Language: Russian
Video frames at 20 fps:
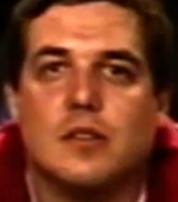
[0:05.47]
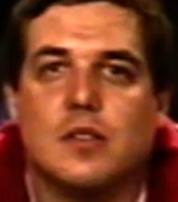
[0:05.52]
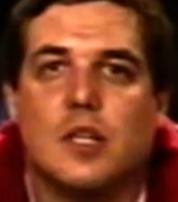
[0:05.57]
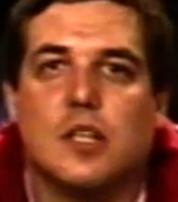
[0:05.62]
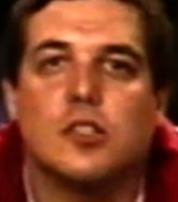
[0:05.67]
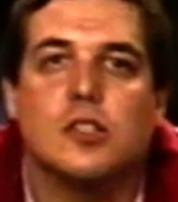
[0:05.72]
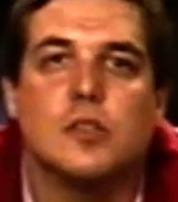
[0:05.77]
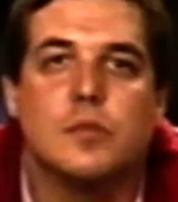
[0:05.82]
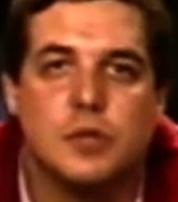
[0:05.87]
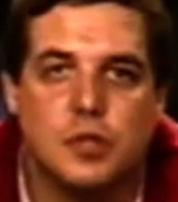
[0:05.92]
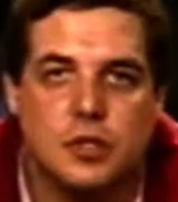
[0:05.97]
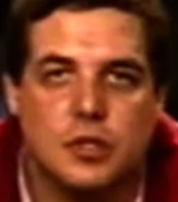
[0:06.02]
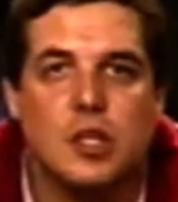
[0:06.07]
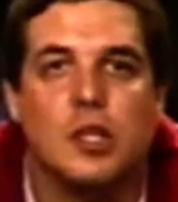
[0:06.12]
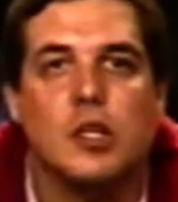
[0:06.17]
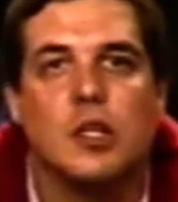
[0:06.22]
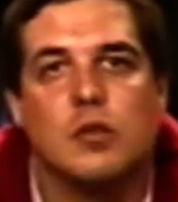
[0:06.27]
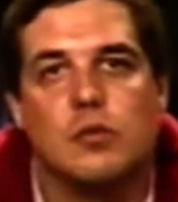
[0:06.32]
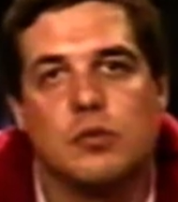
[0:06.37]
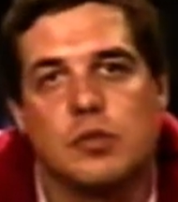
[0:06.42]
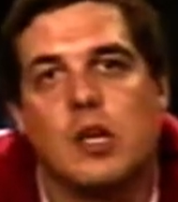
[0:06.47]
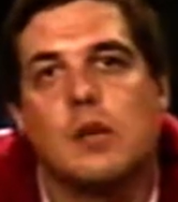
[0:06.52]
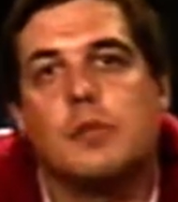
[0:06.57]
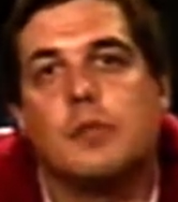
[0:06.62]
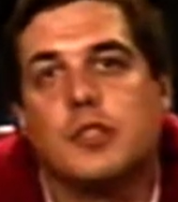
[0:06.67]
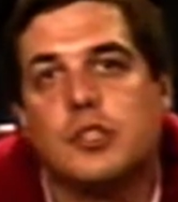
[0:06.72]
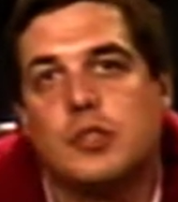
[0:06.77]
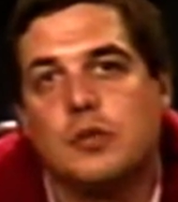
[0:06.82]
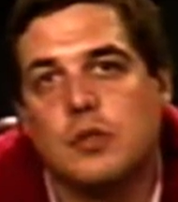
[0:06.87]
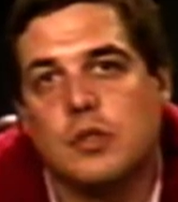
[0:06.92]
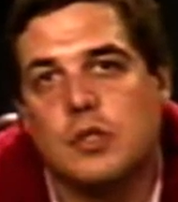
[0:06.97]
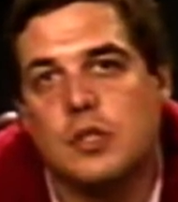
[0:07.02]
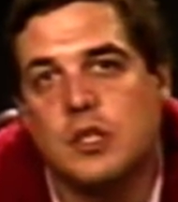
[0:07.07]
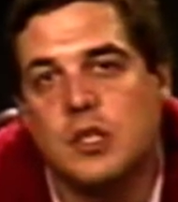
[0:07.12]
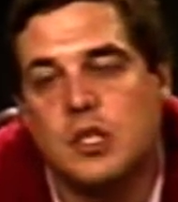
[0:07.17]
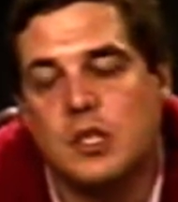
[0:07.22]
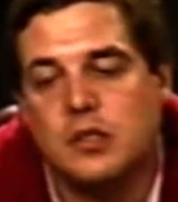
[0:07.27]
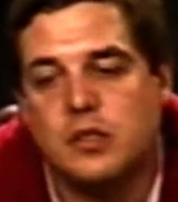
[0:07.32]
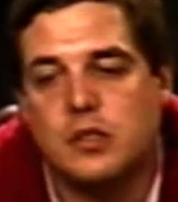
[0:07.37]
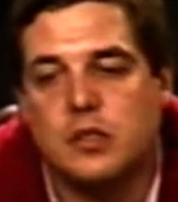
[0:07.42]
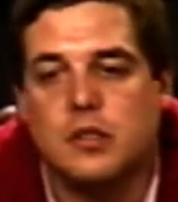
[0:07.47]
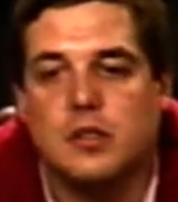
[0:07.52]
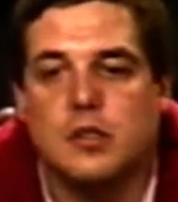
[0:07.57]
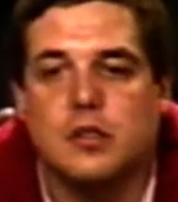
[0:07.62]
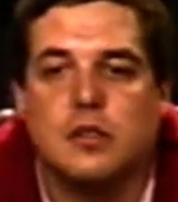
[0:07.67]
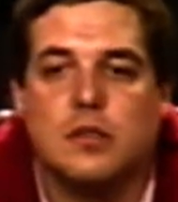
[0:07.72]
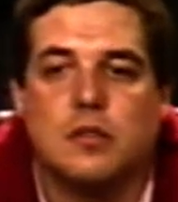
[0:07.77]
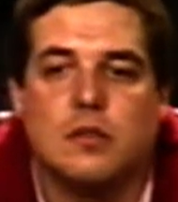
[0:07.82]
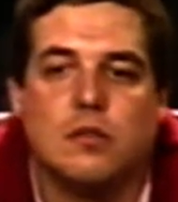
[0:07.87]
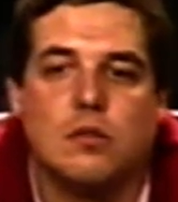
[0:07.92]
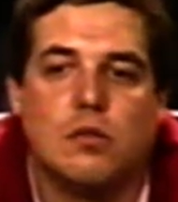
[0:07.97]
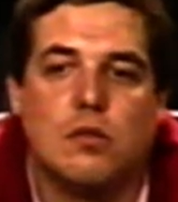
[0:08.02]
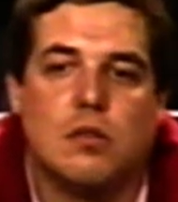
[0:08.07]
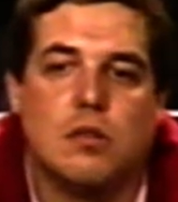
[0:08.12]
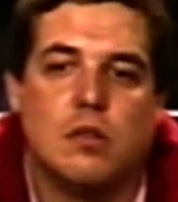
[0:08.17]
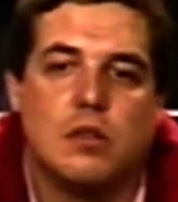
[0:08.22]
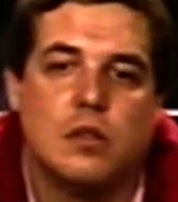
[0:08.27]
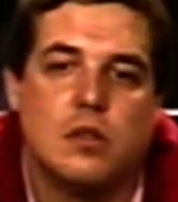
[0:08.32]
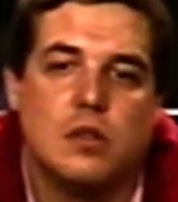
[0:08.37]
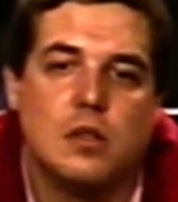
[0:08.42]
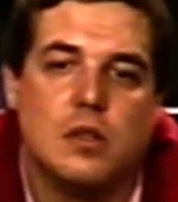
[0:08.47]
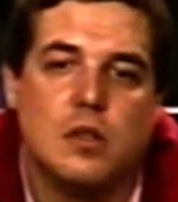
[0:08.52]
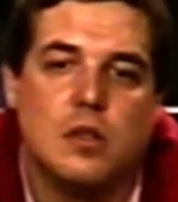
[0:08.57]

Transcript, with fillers: должны быть такие, вот, как мы сегодня есть, но